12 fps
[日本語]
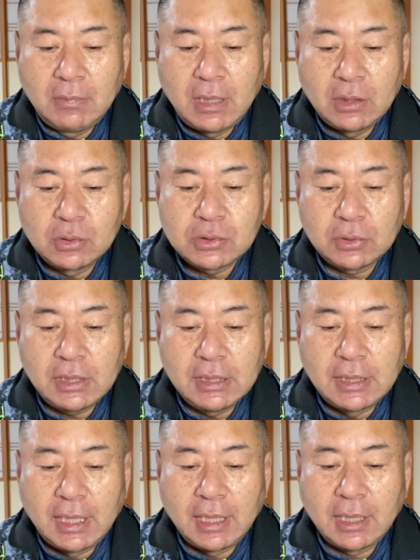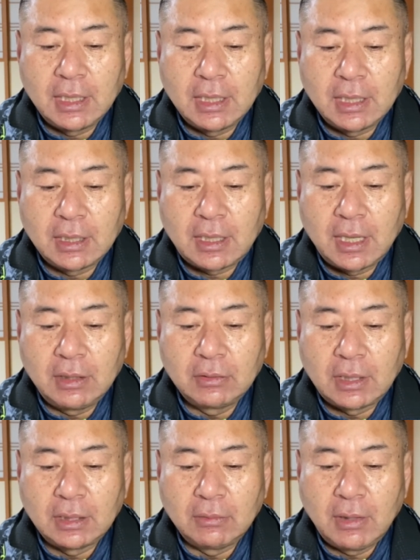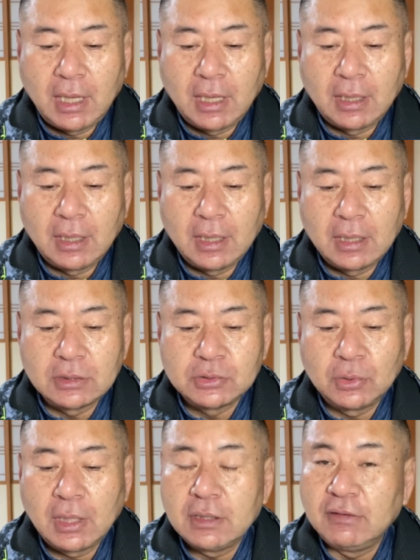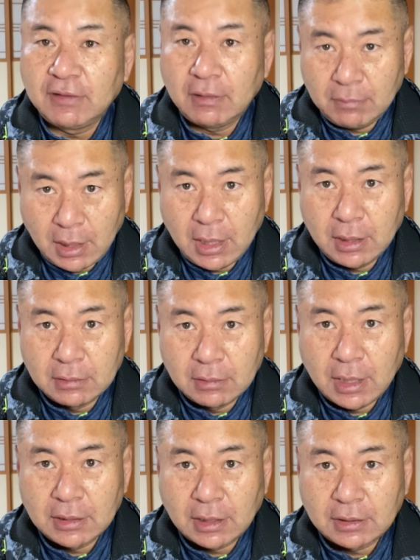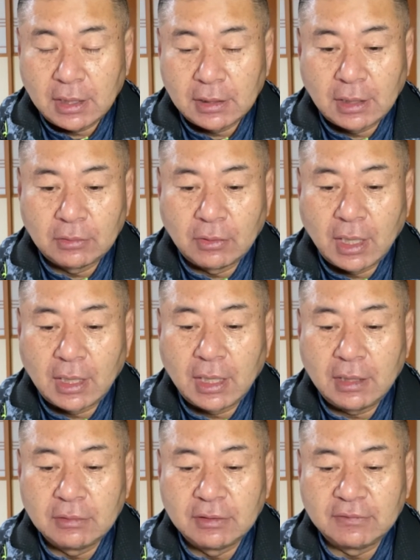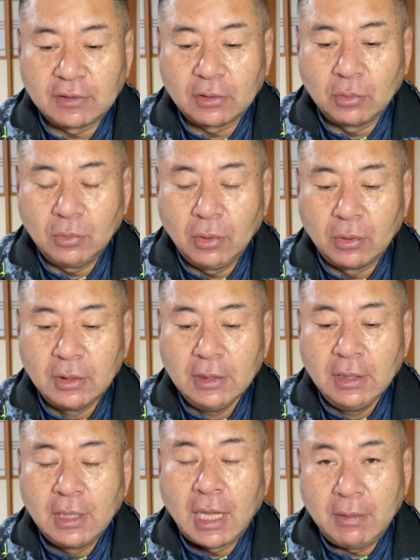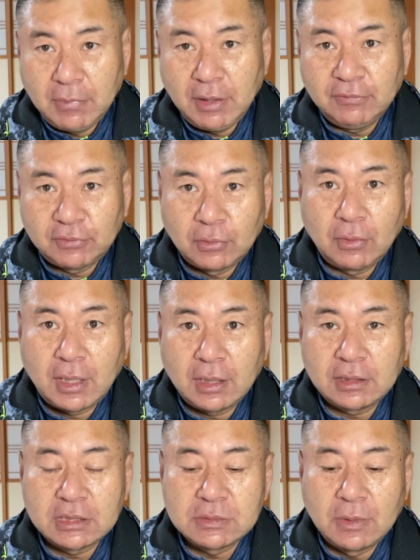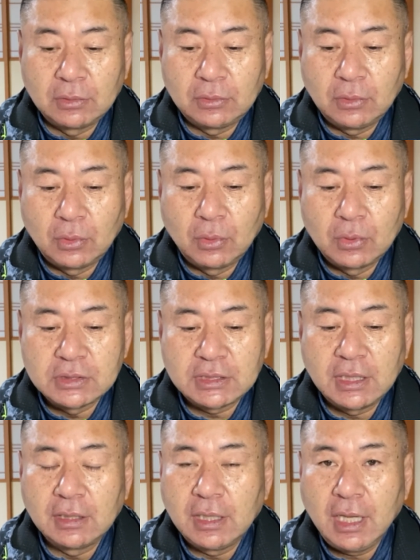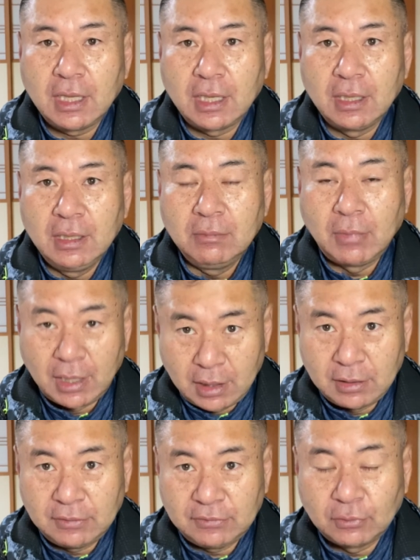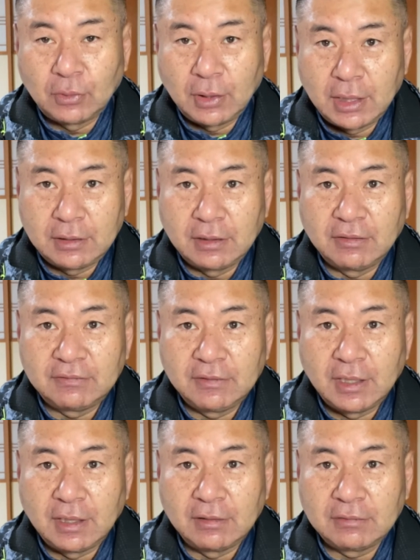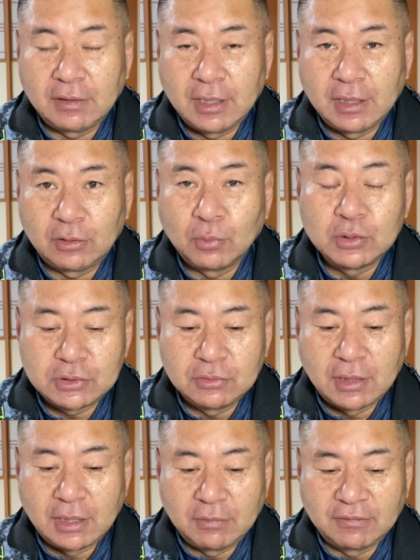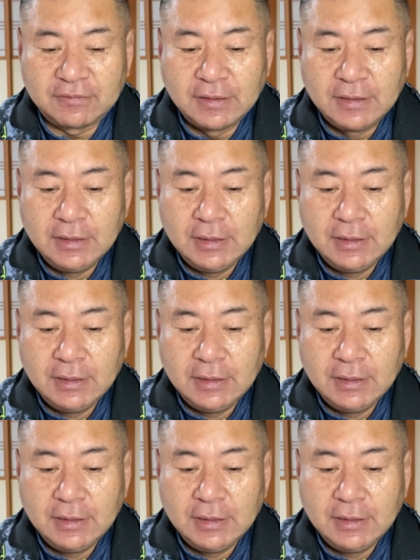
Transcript: まあ、預貯金で、えー、買える金は、上限2000万円ぐらいだったらなんとか払えるんですけども、反面それを払ってしまうと、老後資金が、まあ、相当減ってですね、えー、乏しくなります。